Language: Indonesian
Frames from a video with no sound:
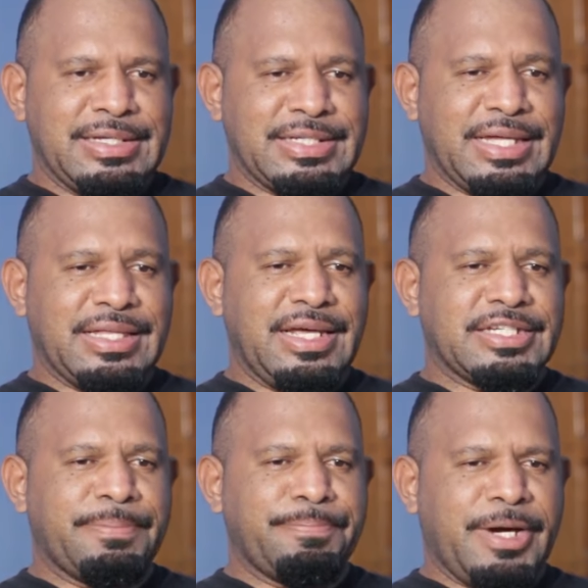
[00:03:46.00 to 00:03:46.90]
saya
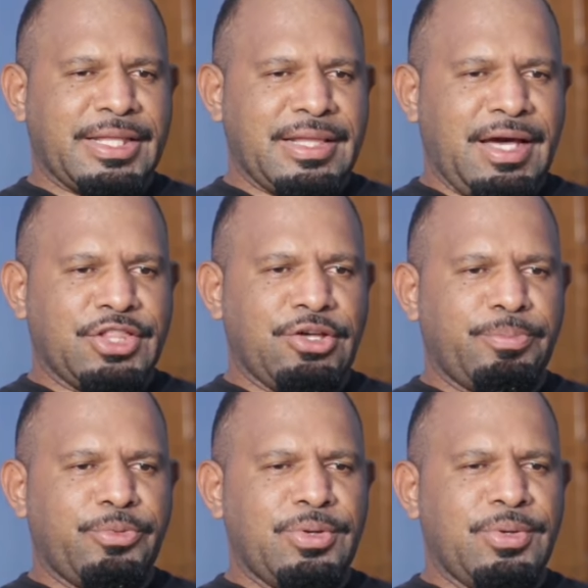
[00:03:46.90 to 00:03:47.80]
tidak sempat
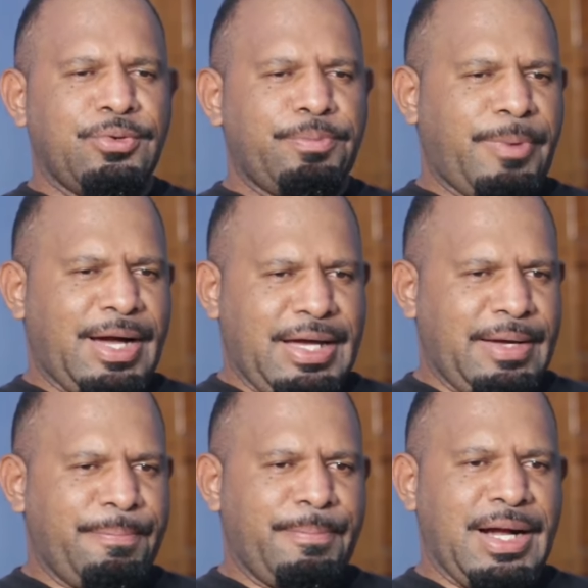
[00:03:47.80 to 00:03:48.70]
ataupun
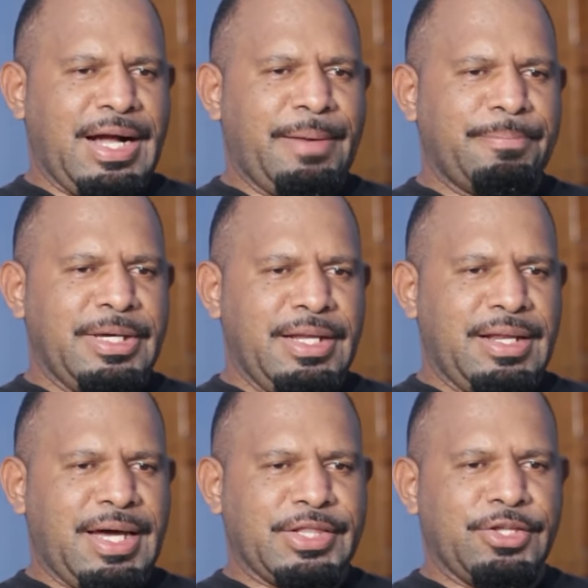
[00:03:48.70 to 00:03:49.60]
lupa
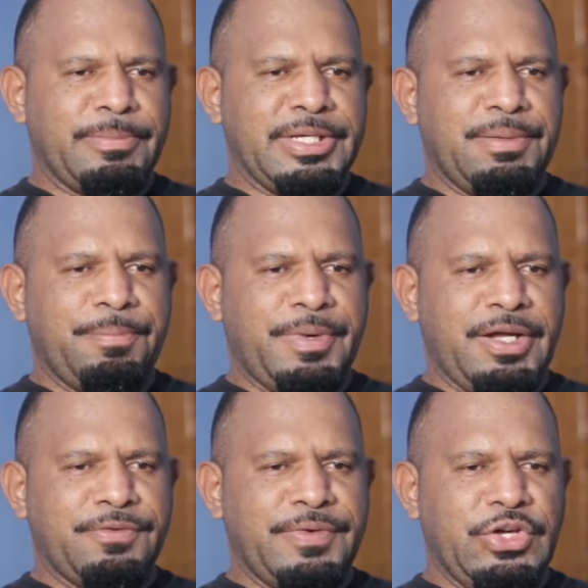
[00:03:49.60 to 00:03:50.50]
mengambil atau
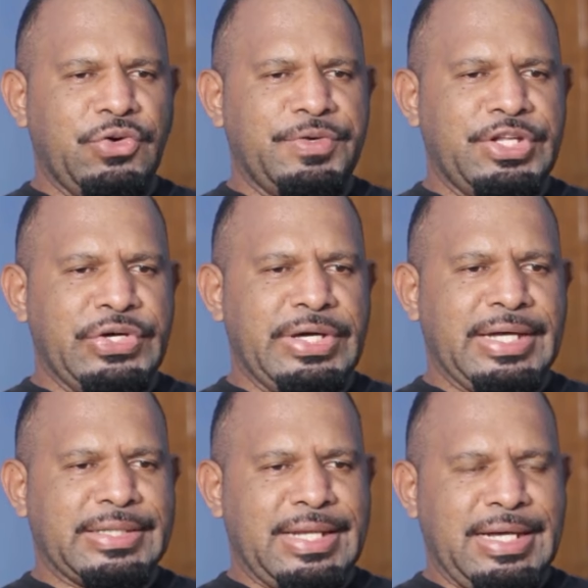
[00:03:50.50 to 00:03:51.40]
menyimpan
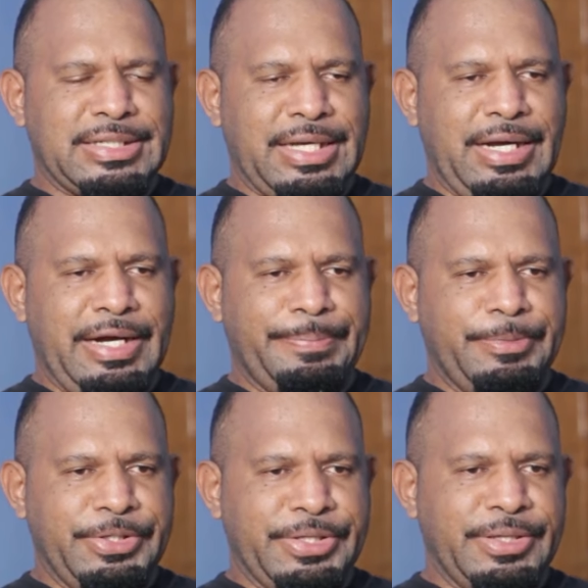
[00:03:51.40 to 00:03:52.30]
video-video yang telah saya
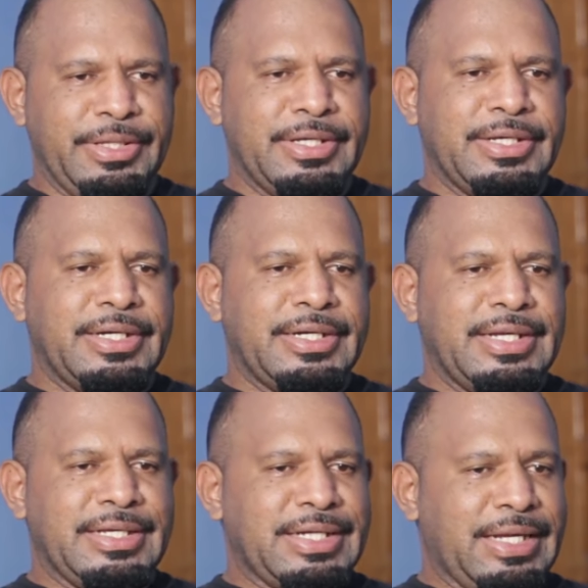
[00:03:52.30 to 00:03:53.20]
upload
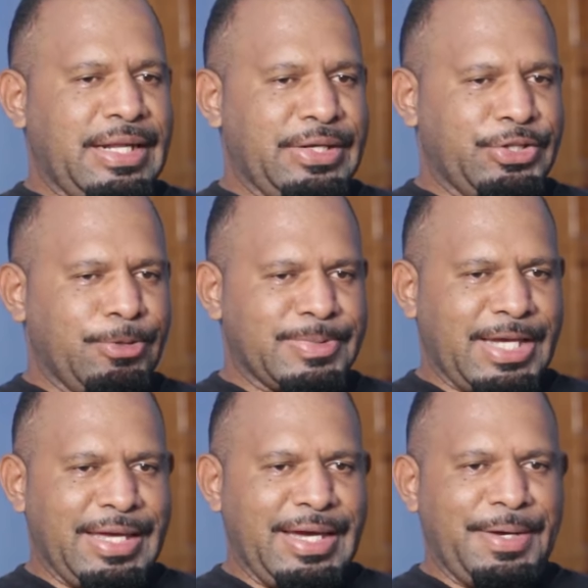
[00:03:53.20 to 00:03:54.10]
di channel YouTube
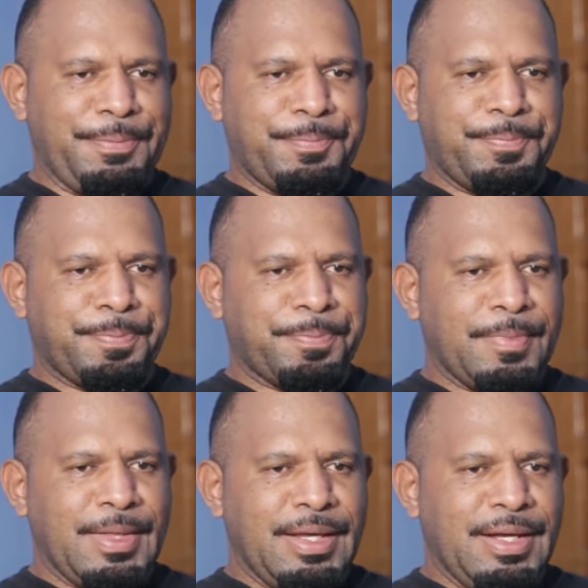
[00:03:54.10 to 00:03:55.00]
saya.
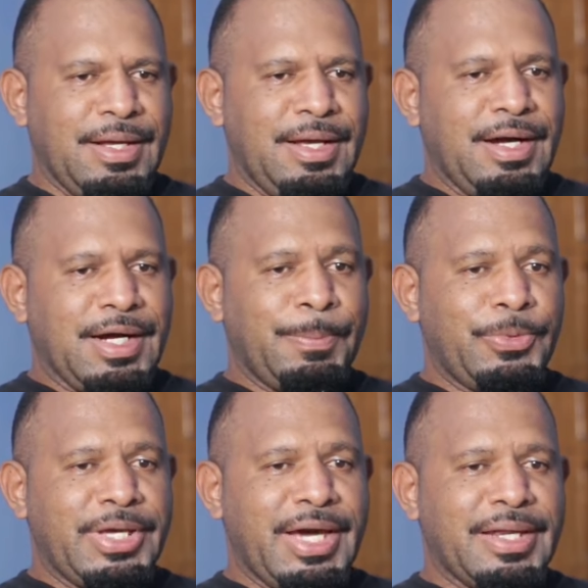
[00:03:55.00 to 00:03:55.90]

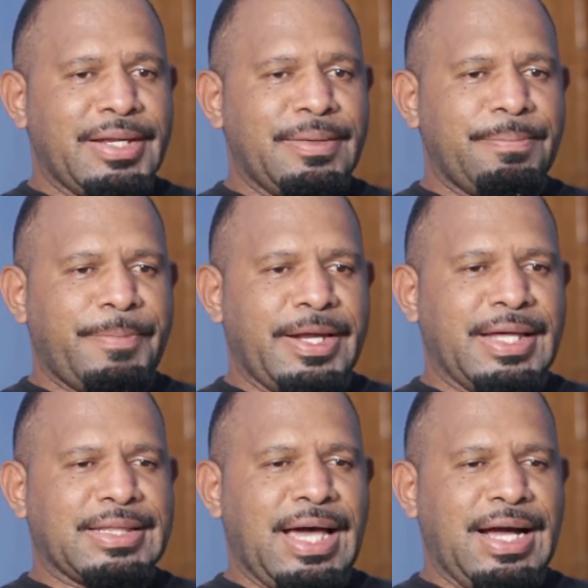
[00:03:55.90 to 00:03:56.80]
Kemudian
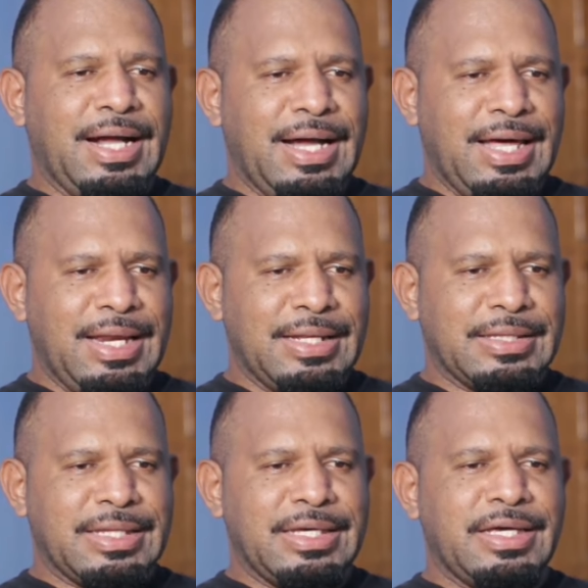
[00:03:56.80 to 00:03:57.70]
pada
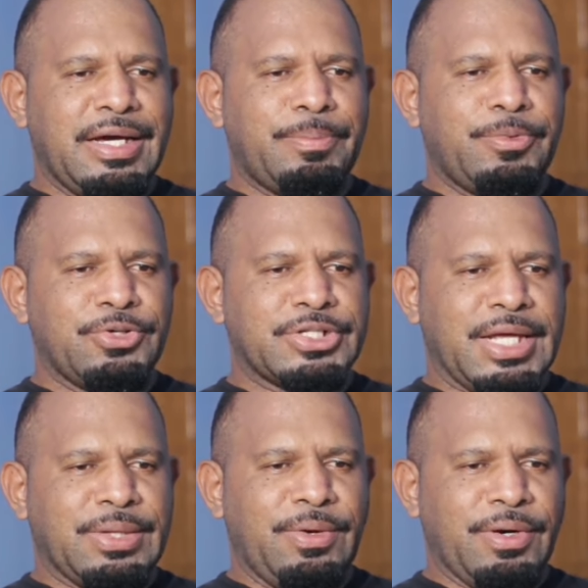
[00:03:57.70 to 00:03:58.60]
tanggal 31
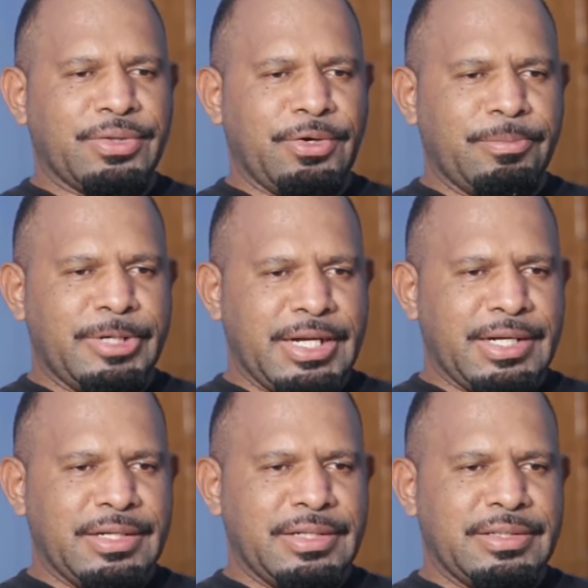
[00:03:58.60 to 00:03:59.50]

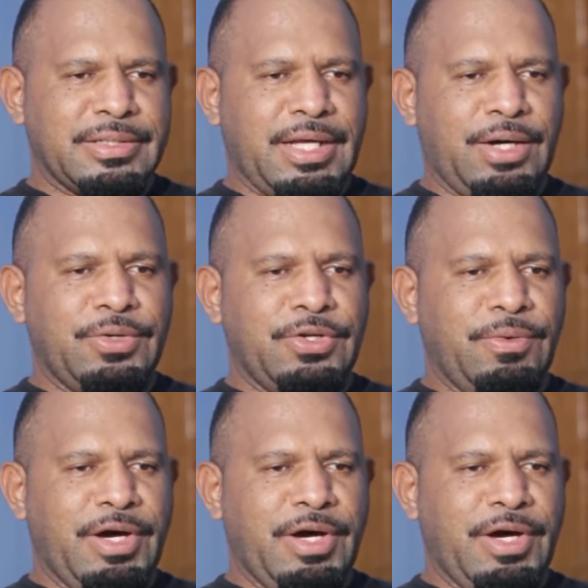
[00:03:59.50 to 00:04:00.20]
Oktober tahun